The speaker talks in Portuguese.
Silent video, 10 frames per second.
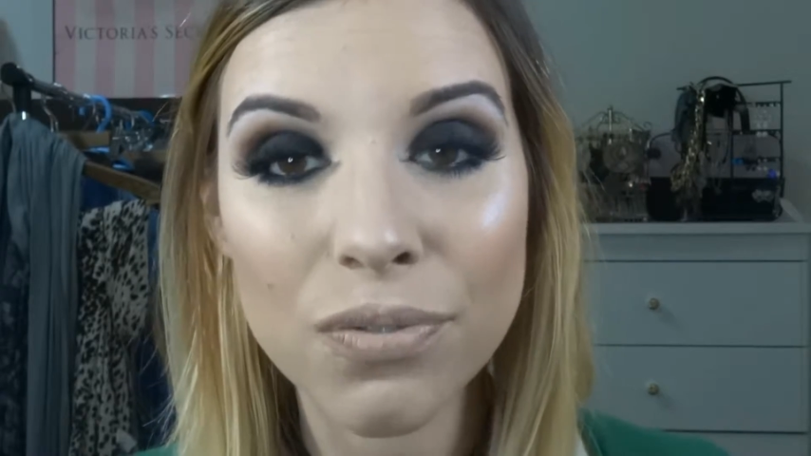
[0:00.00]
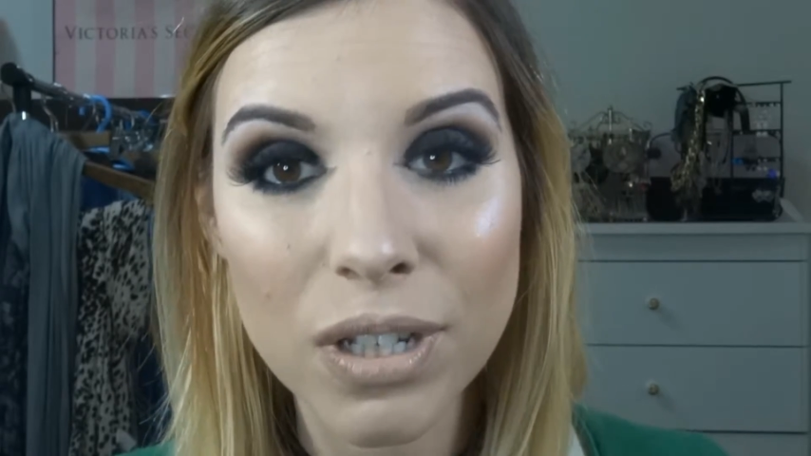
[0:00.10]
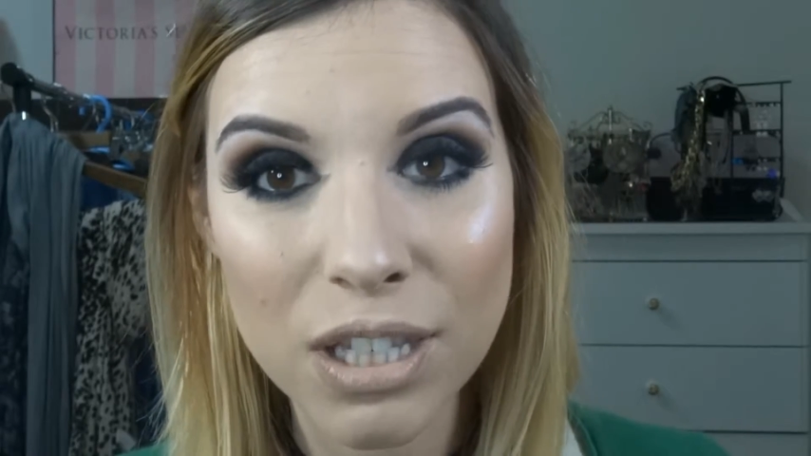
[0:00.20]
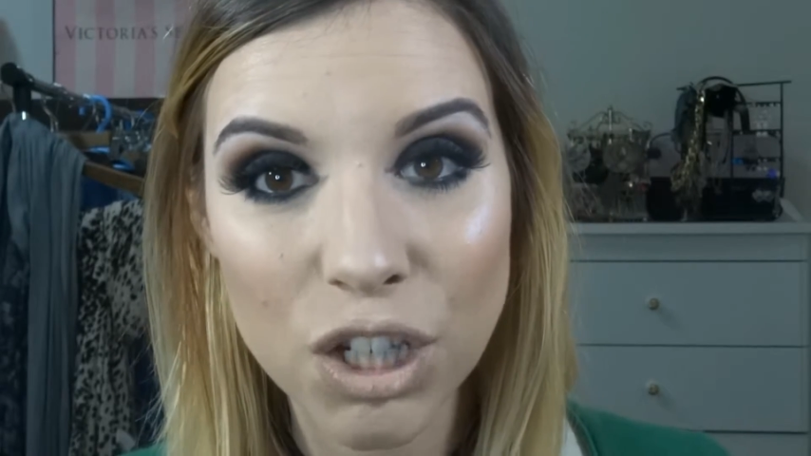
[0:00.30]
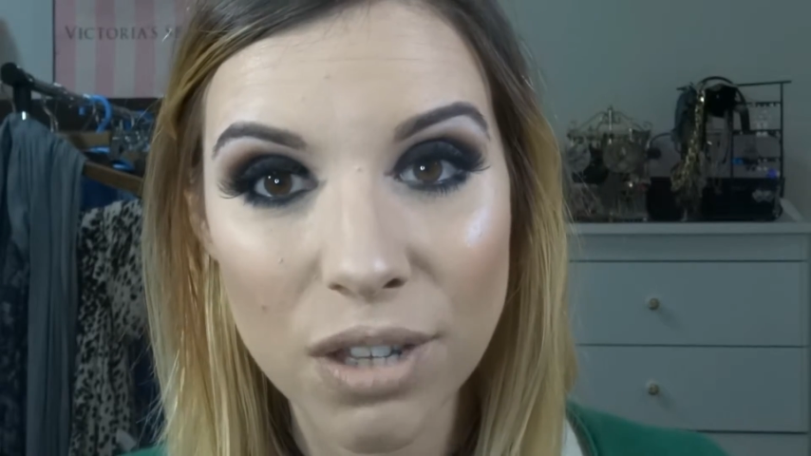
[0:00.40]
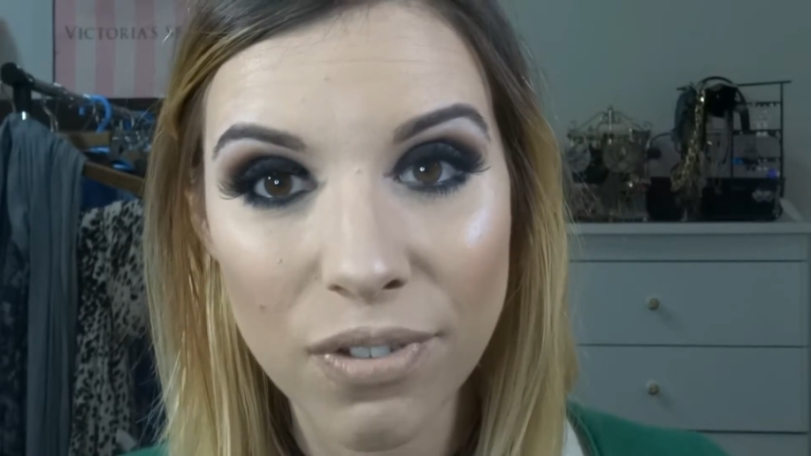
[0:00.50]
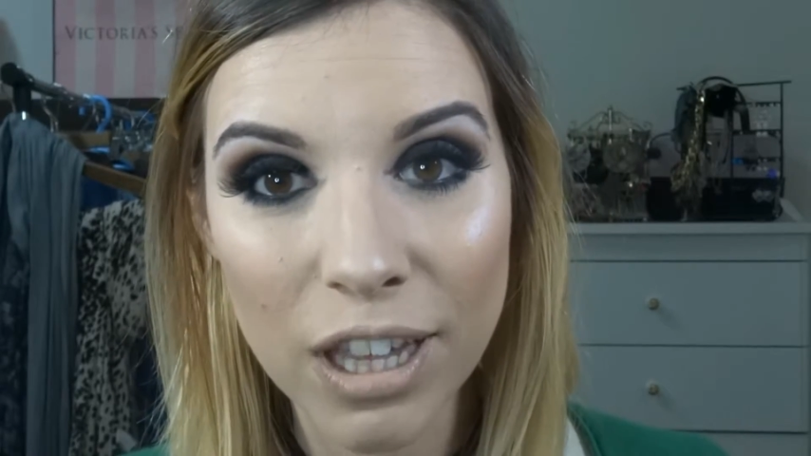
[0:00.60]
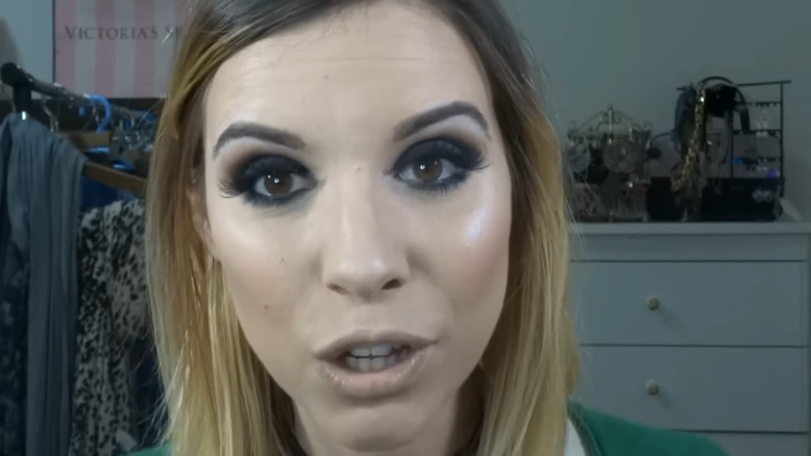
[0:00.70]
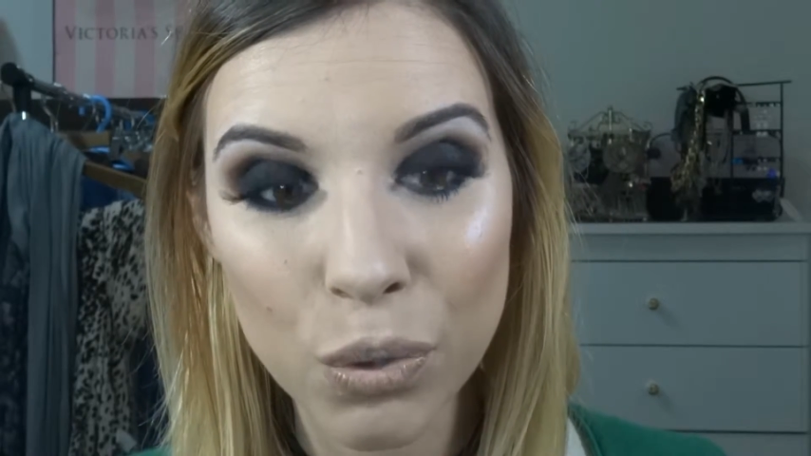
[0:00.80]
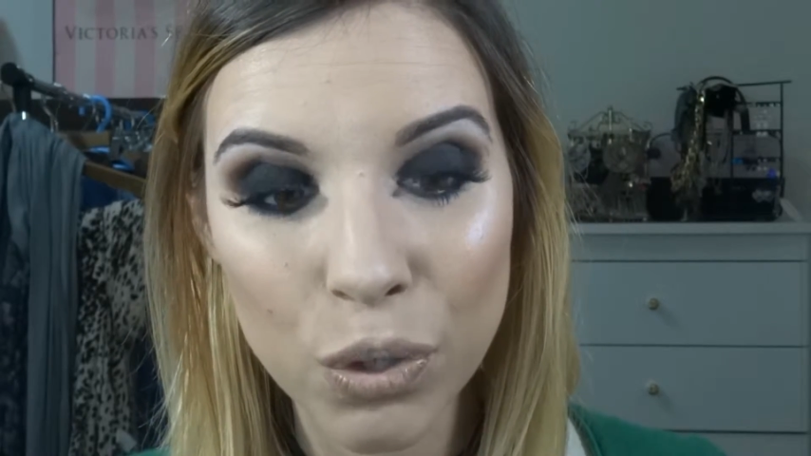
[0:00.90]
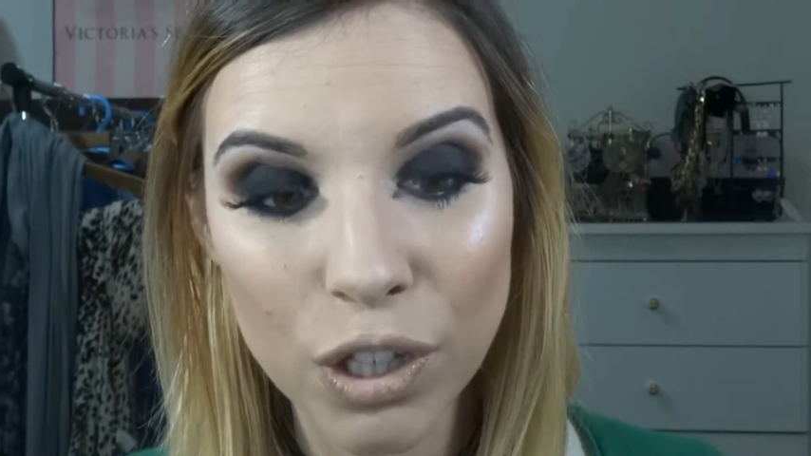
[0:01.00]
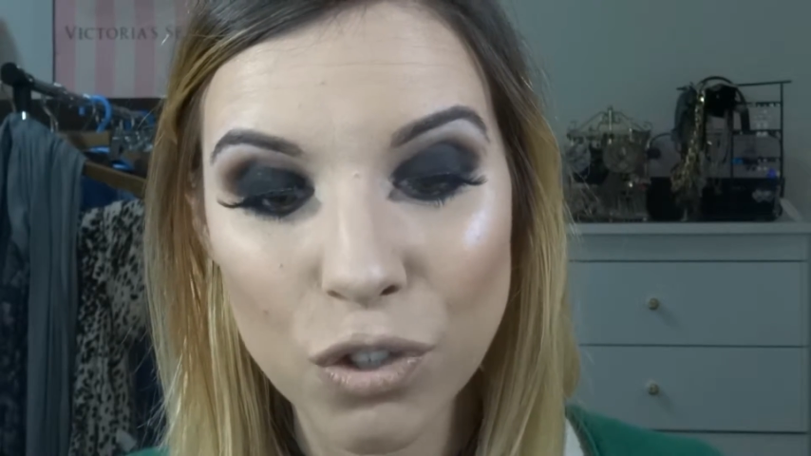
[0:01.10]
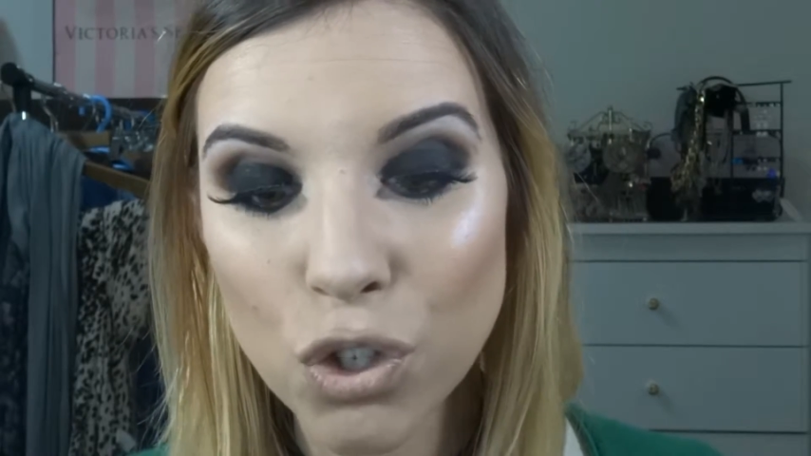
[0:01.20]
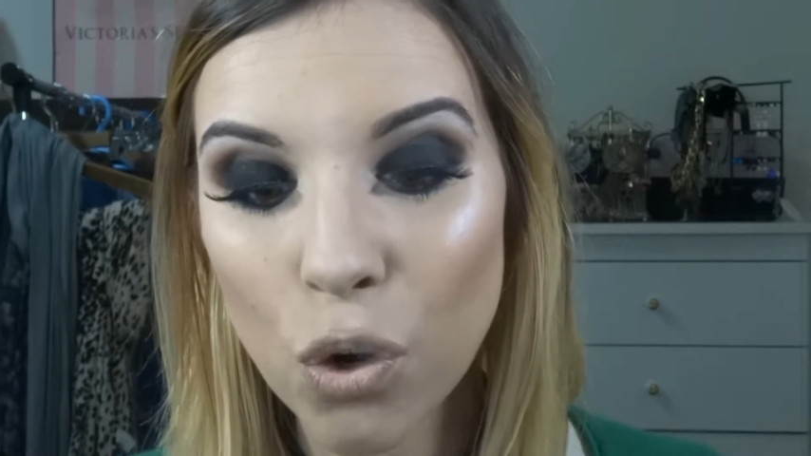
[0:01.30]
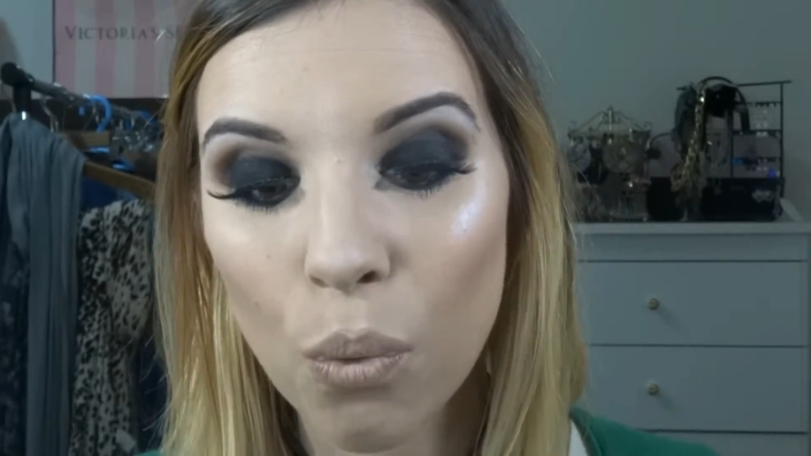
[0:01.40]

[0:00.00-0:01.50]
vocês estiverem reunidos